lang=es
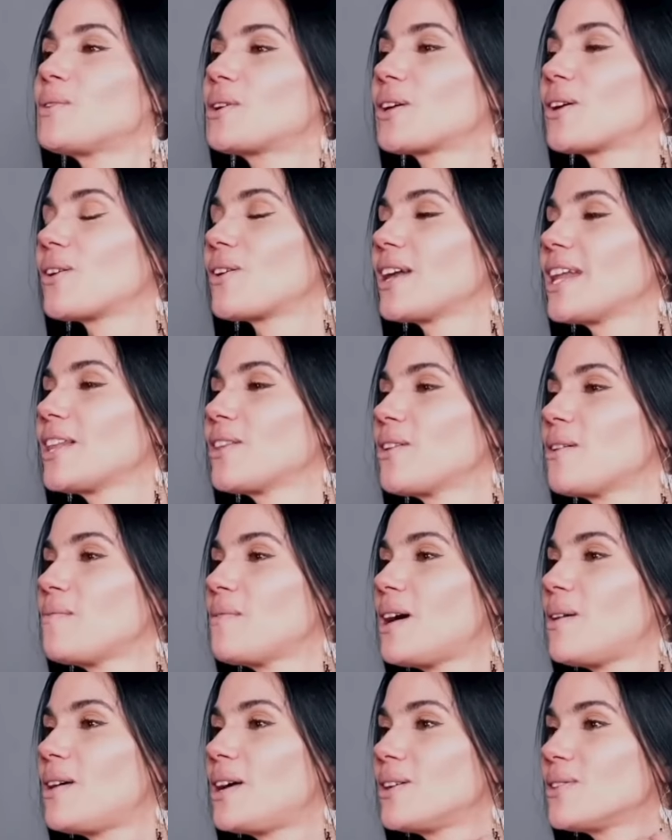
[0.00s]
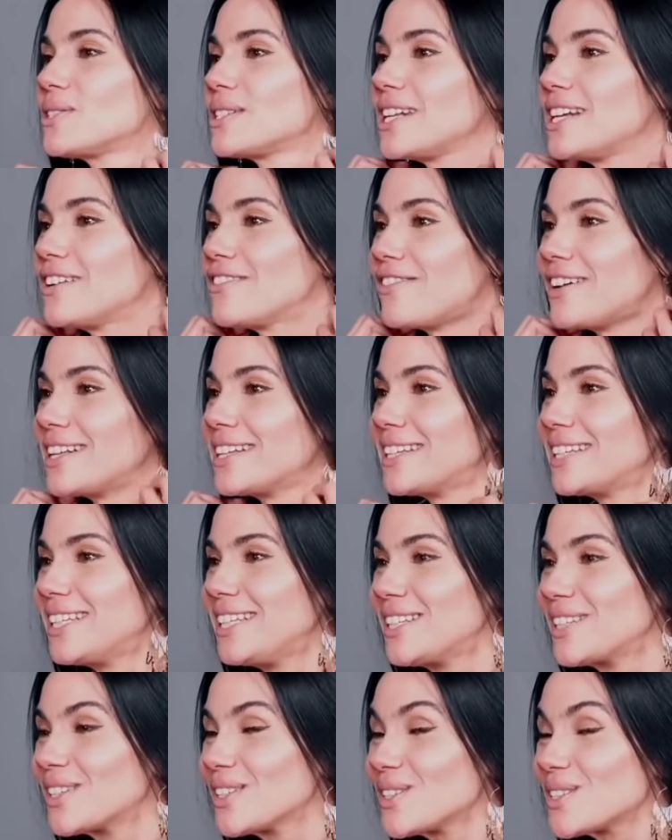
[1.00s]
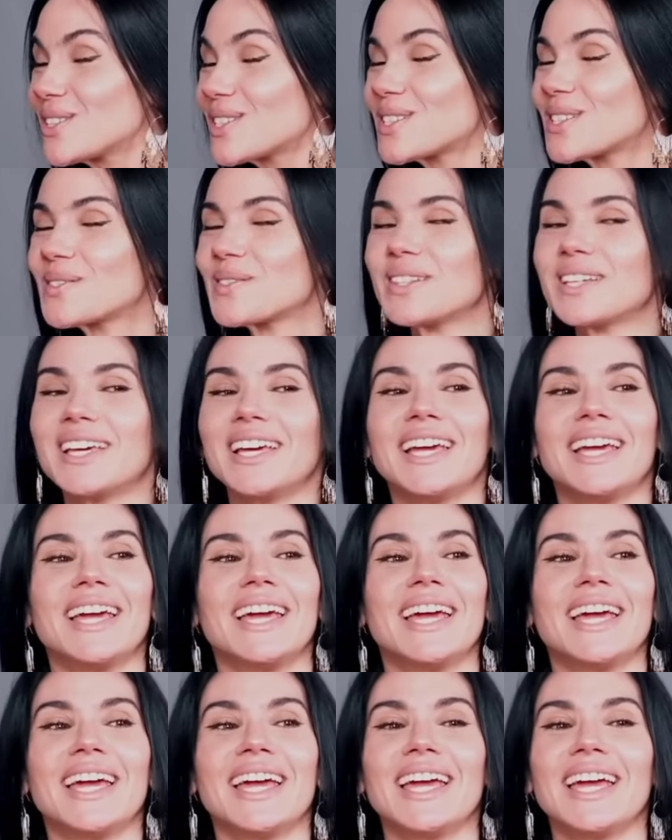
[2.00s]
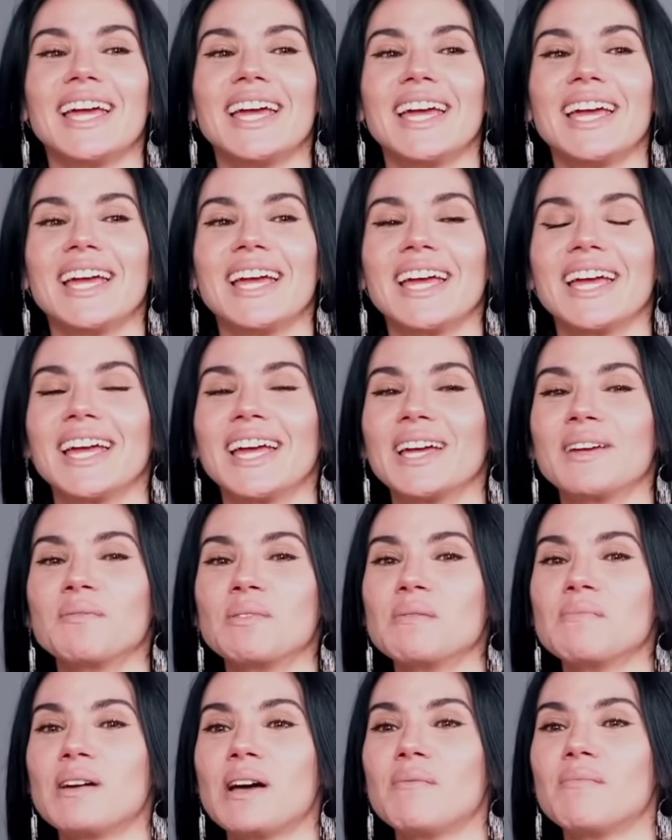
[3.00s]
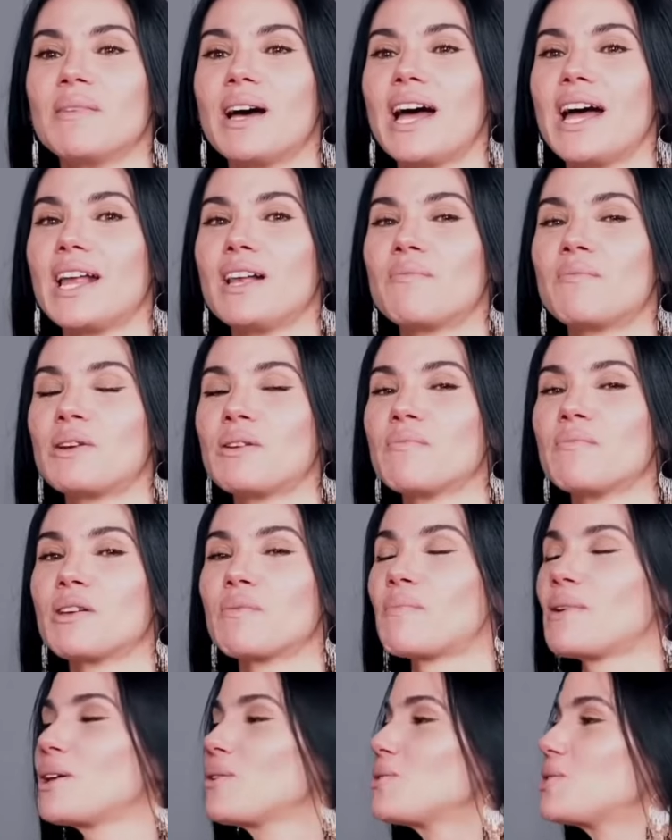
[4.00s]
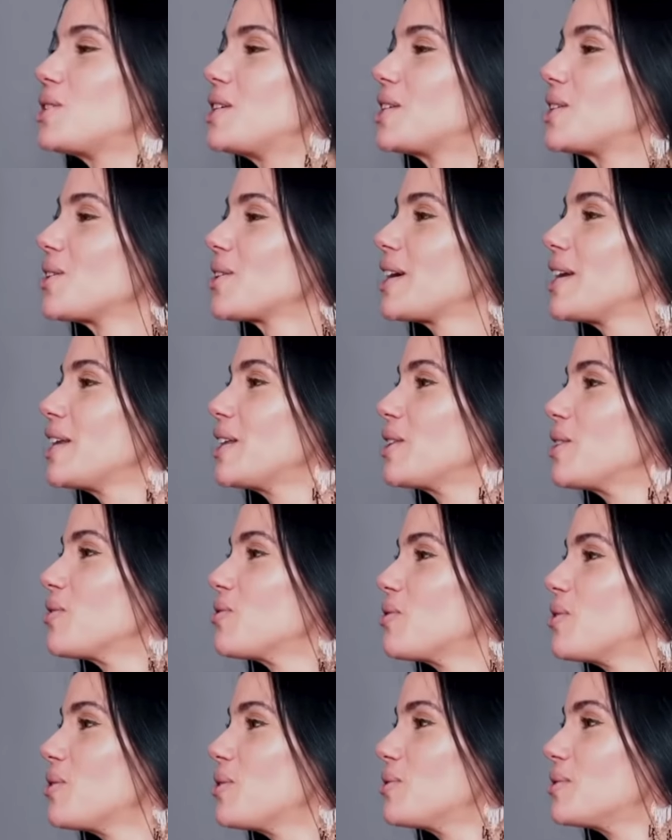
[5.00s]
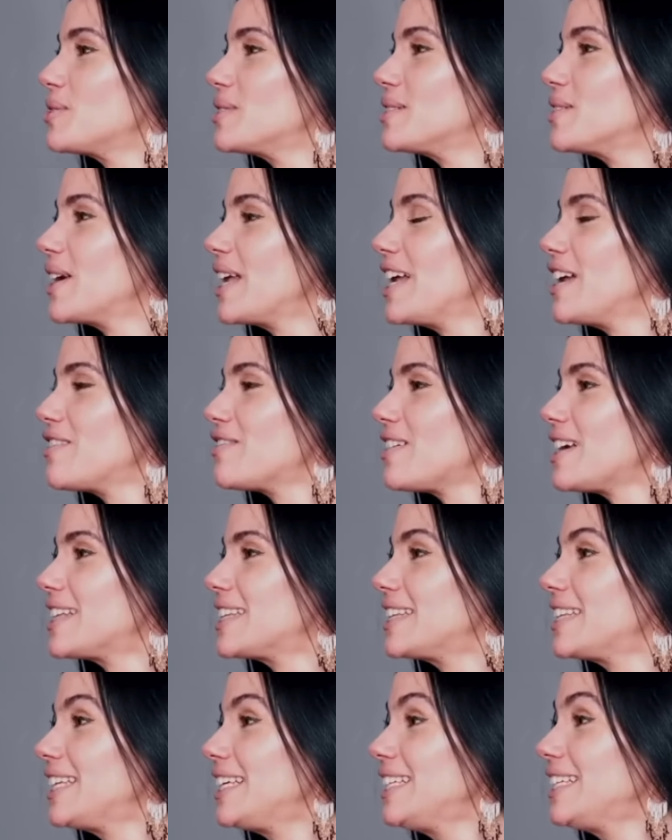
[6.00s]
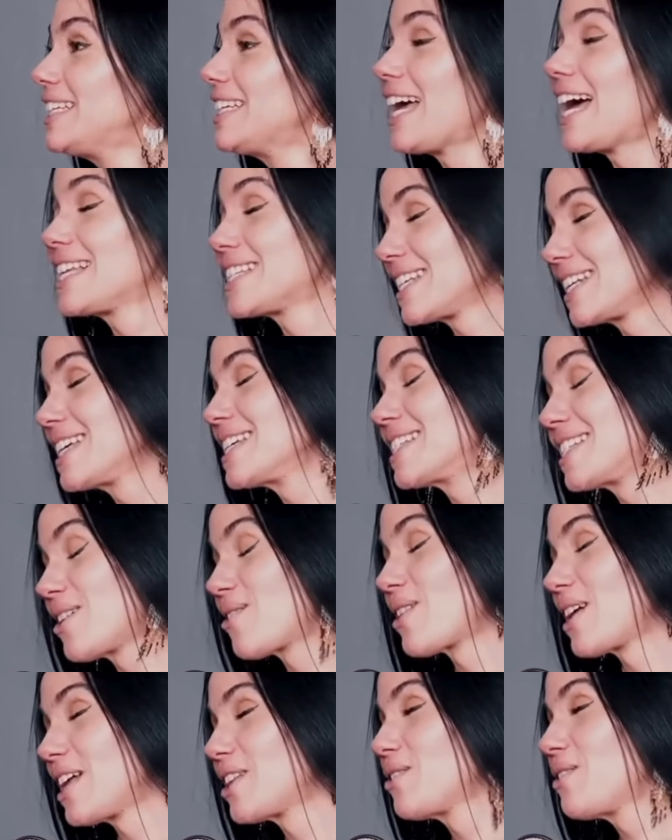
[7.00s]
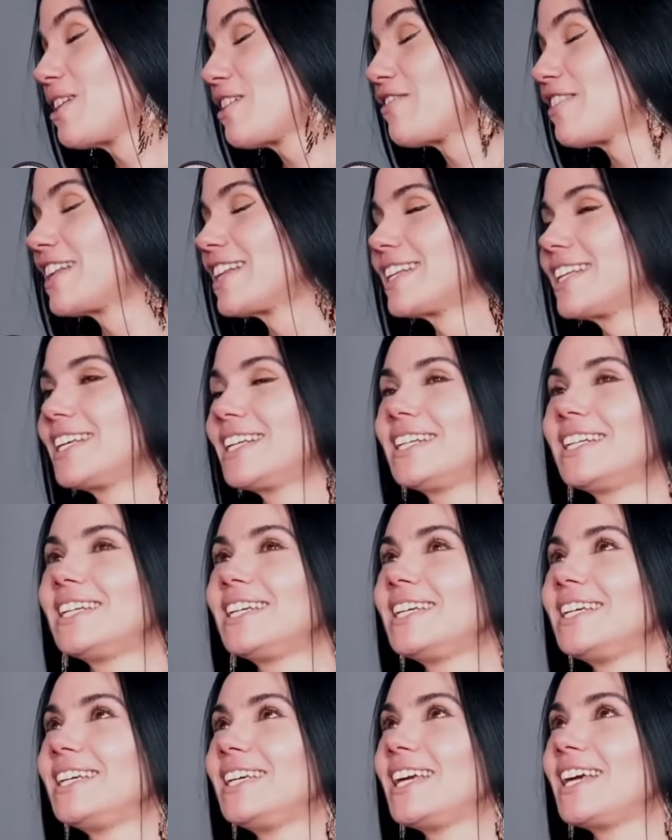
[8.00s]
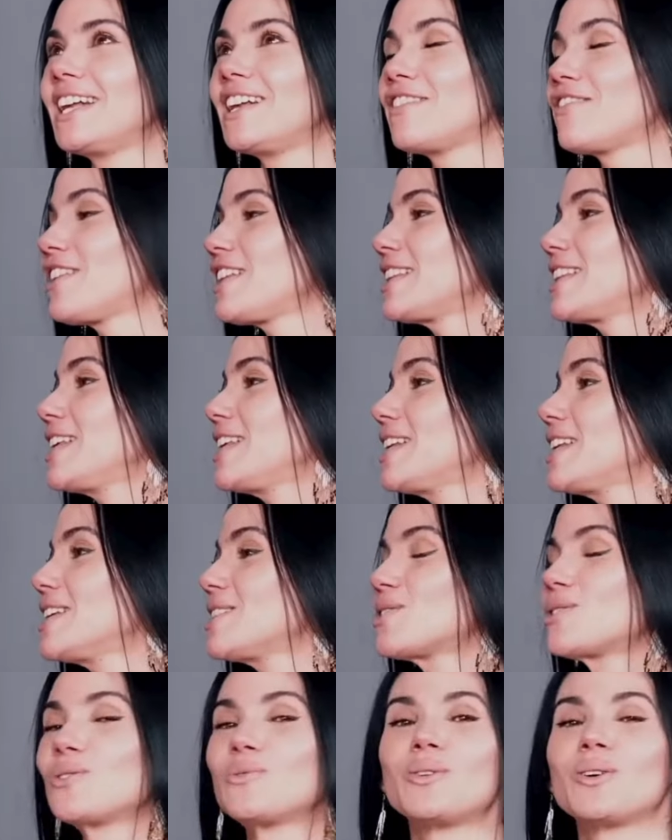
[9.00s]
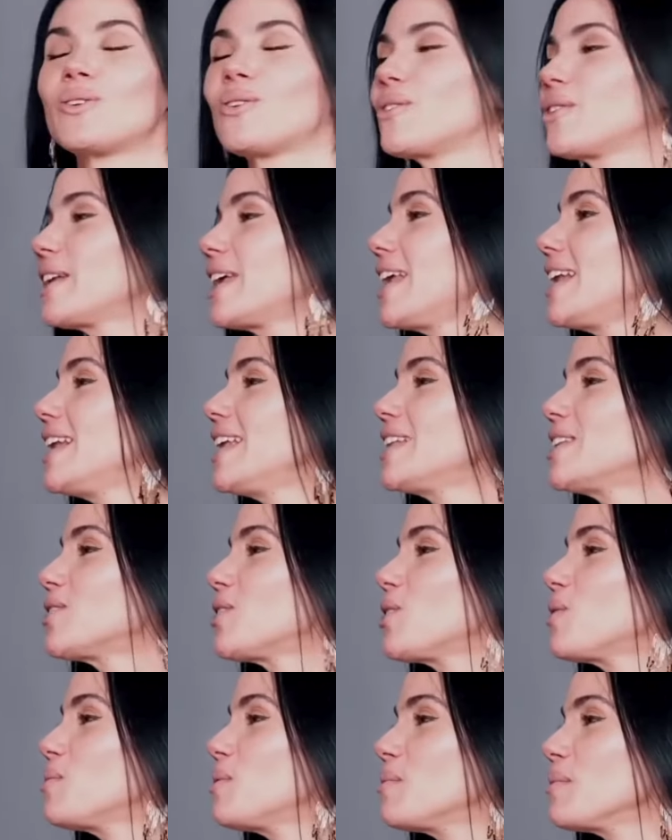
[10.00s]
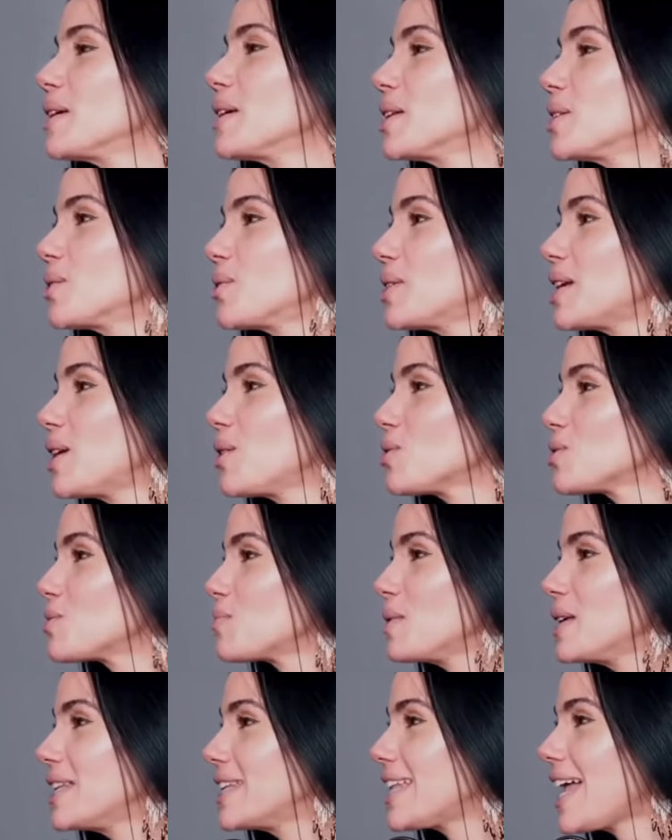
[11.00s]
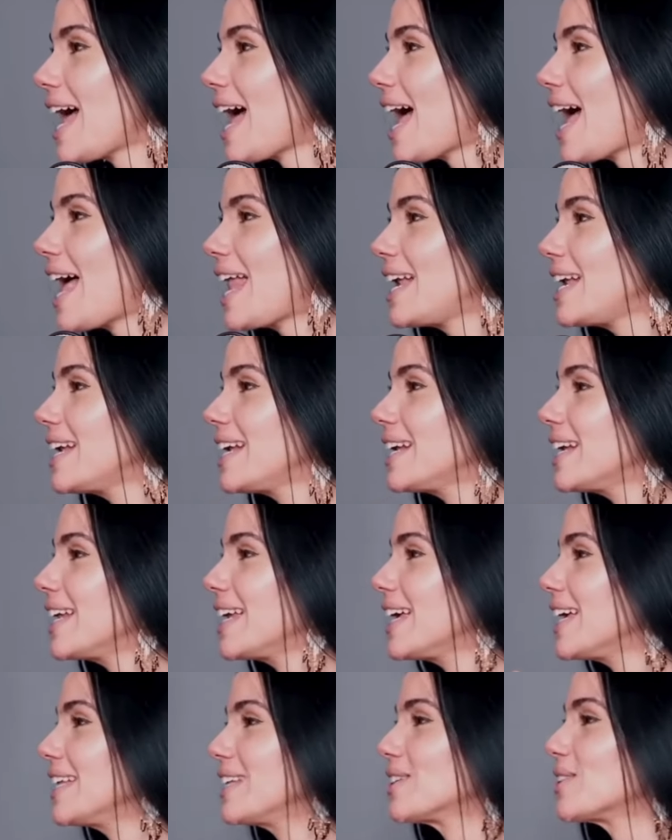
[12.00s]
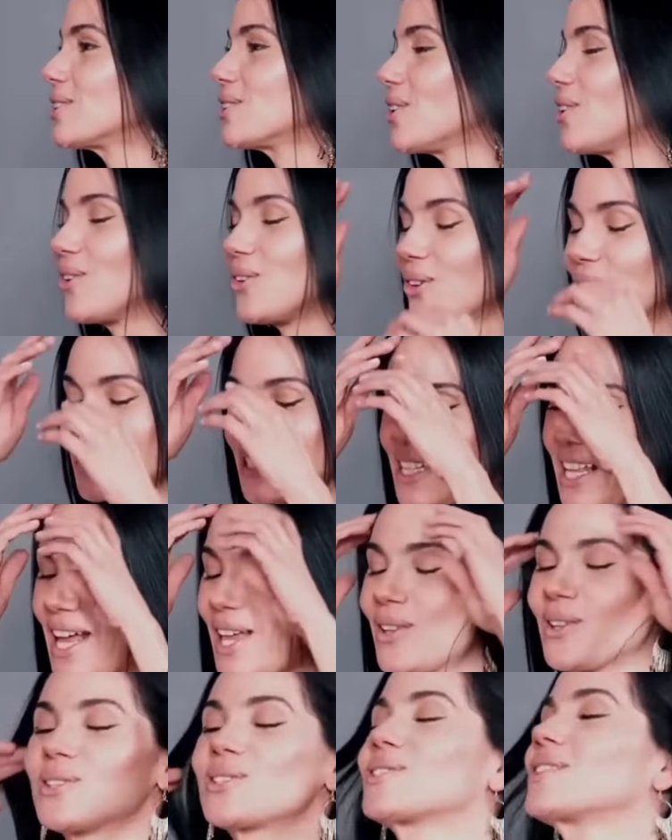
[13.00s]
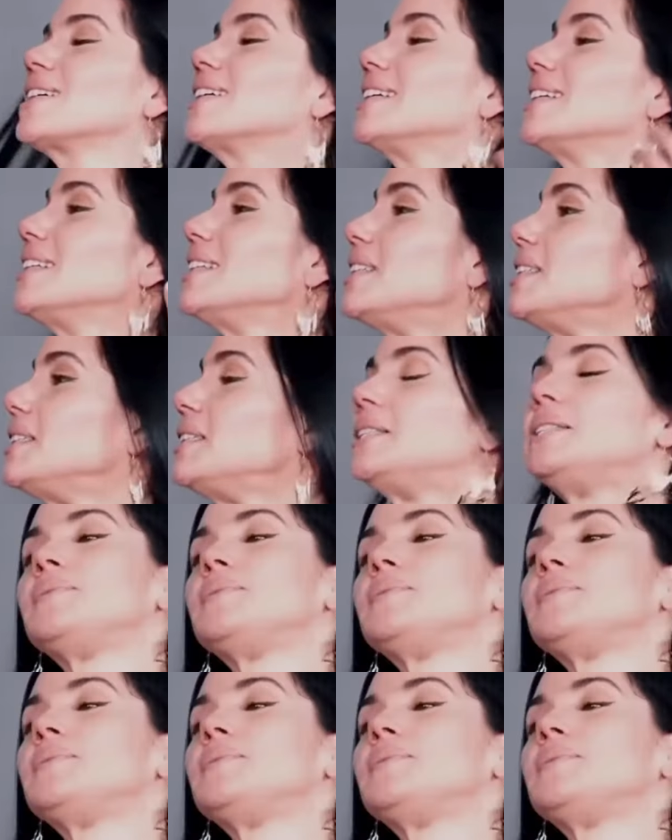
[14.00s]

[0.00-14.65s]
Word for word: porque Orlando amaba los elefantitos. Eh, mi mamá, el primer peluchito que le dio fue un elefantín, así le decía Orlando elefantín, y elefantín estuvo con él en todo momento, en el hospital, en todos lados. ¿Y cuál fue la enseñanza más